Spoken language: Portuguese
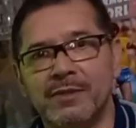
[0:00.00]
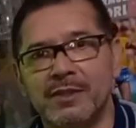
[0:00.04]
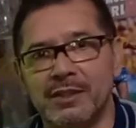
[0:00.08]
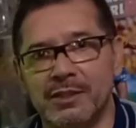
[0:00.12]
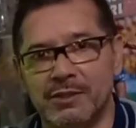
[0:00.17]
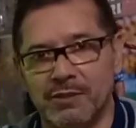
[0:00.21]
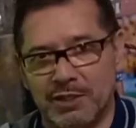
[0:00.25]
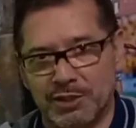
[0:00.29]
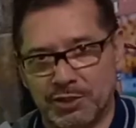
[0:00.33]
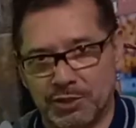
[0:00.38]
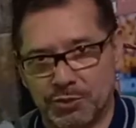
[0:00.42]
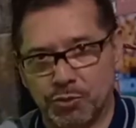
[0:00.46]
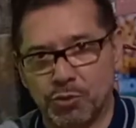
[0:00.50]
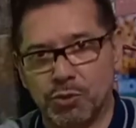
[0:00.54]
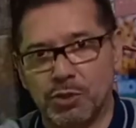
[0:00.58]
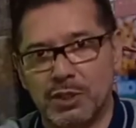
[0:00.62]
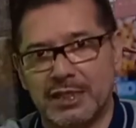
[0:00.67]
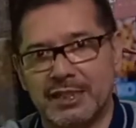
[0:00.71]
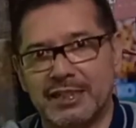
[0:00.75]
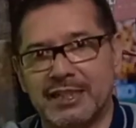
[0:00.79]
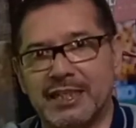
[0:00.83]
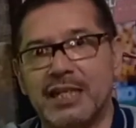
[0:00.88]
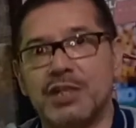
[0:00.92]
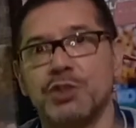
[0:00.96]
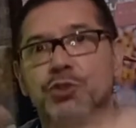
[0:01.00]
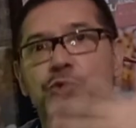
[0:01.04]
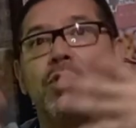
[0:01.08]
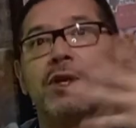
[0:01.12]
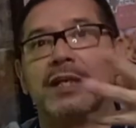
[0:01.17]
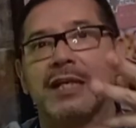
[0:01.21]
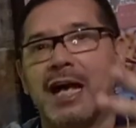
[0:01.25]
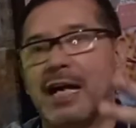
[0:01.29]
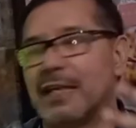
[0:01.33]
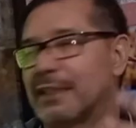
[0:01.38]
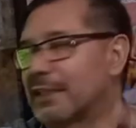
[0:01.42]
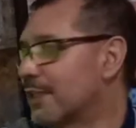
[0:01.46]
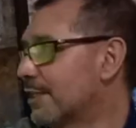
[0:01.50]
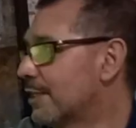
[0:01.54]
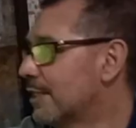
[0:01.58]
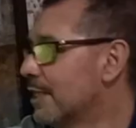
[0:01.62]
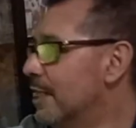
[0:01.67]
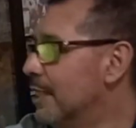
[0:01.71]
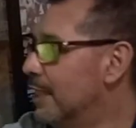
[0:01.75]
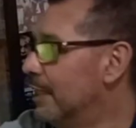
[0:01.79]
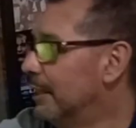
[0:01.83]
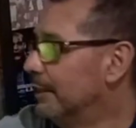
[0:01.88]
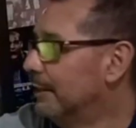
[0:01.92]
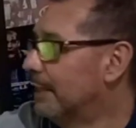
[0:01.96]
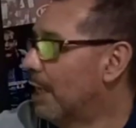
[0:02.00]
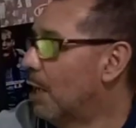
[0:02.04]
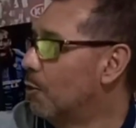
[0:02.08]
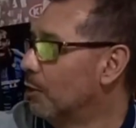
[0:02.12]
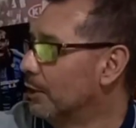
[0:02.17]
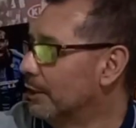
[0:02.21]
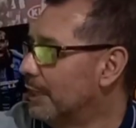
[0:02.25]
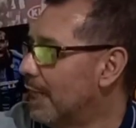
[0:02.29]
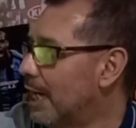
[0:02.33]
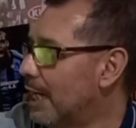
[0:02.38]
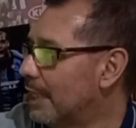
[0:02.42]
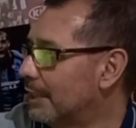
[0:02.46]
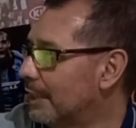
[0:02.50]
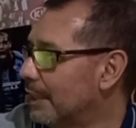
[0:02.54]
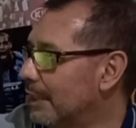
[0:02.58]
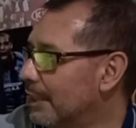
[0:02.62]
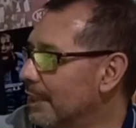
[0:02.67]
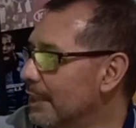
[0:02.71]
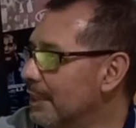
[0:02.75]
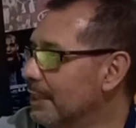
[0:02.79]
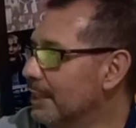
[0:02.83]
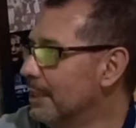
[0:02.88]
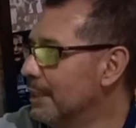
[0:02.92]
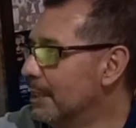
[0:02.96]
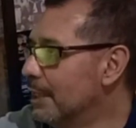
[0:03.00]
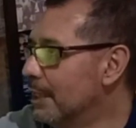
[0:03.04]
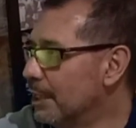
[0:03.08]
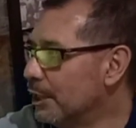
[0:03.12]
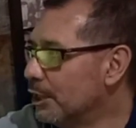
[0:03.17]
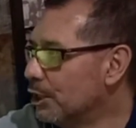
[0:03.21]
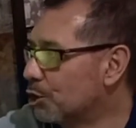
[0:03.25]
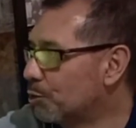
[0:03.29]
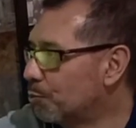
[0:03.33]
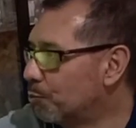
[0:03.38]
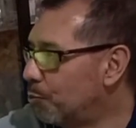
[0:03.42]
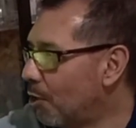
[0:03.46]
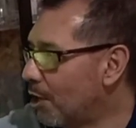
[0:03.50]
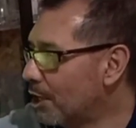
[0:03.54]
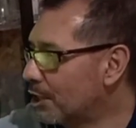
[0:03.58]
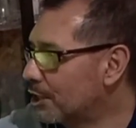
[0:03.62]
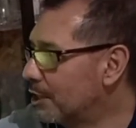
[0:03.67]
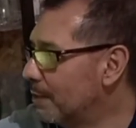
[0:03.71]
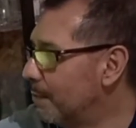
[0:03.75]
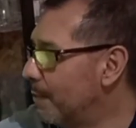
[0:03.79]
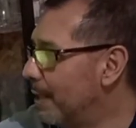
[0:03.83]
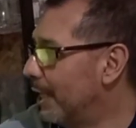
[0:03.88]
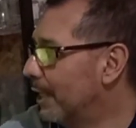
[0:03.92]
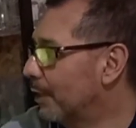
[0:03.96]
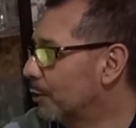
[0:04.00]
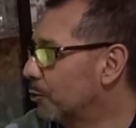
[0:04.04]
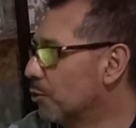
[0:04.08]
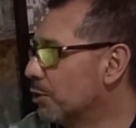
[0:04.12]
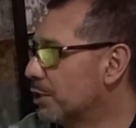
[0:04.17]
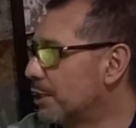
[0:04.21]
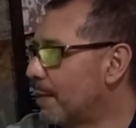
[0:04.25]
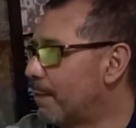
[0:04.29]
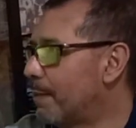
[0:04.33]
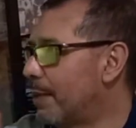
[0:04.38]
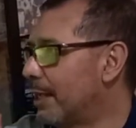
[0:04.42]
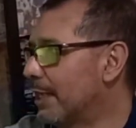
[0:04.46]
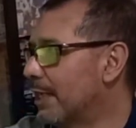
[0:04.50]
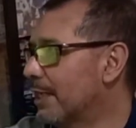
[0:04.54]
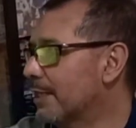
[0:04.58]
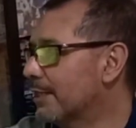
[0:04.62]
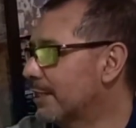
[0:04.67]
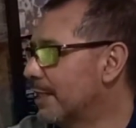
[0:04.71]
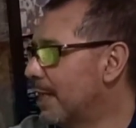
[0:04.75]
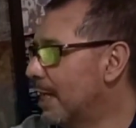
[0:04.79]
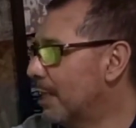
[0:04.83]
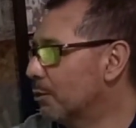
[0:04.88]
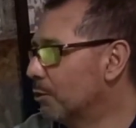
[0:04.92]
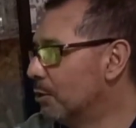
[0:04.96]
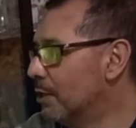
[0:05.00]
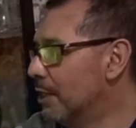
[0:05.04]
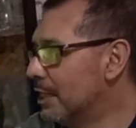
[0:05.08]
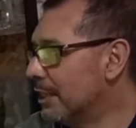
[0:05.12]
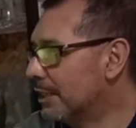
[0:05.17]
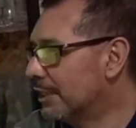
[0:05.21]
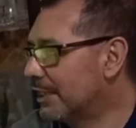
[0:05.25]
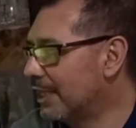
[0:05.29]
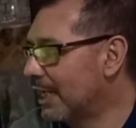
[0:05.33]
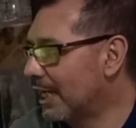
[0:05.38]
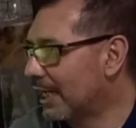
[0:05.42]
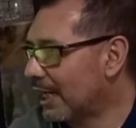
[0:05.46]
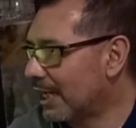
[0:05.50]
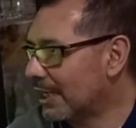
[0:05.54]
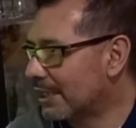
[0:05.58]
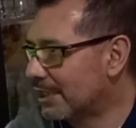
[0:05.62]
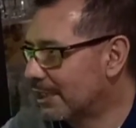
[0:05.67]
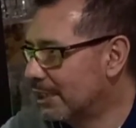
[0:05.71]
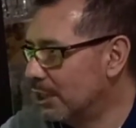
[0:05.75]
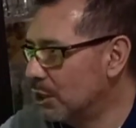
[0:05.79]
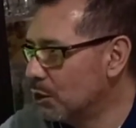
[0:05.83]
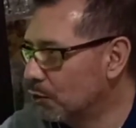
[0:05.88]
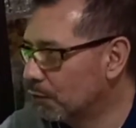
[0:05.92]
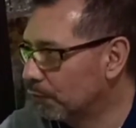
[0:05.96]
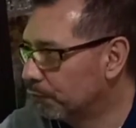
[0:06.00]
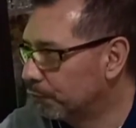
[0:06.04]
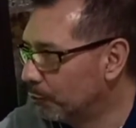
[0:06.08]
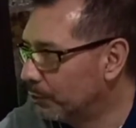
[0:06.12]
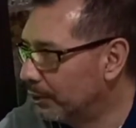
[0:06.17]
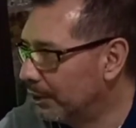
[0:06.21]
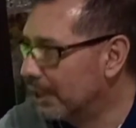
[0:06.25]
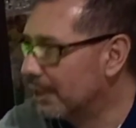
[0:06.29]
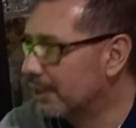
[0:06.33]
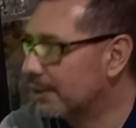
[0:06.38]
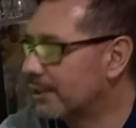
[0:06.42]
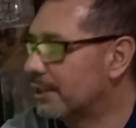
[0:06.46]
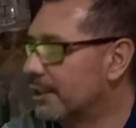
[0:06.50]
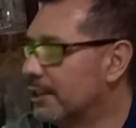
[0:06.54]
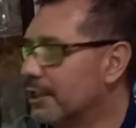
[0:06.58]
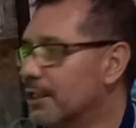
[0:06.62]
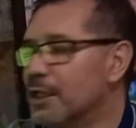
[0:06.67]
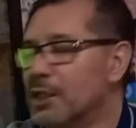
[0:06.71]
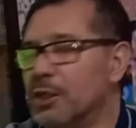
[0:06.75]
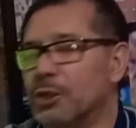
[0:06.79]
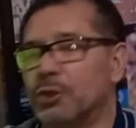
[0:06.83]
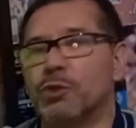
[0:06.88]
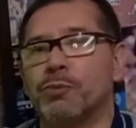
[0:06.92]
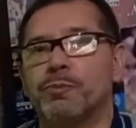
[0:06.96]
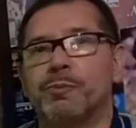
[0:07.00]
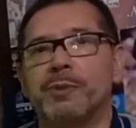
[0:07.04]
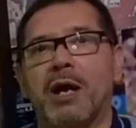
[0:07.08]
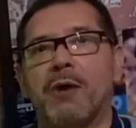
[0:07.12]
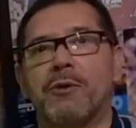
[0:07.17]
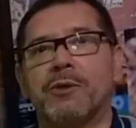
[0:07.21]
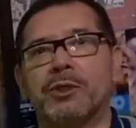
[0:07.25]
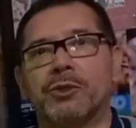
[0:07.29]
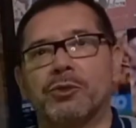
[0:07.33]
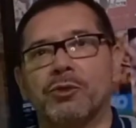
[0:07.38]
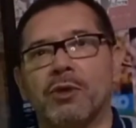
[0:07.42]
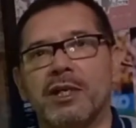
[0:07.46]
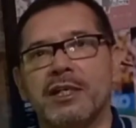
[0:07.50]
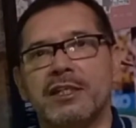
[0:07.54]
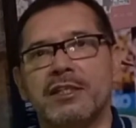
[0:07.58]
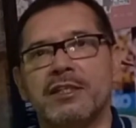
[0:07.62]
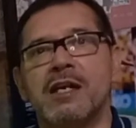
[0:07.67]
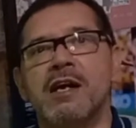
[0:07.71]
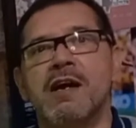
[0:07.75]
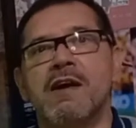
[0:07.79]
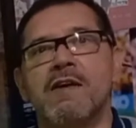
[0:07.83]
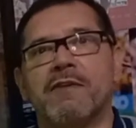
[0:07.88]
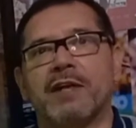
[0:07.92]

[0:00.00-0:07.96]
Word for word: Então as duas grandes goleadas da rodada aí, Esporte meia dúzia, Bahia 0, Ceará 5, Fluminense do Piauí 2.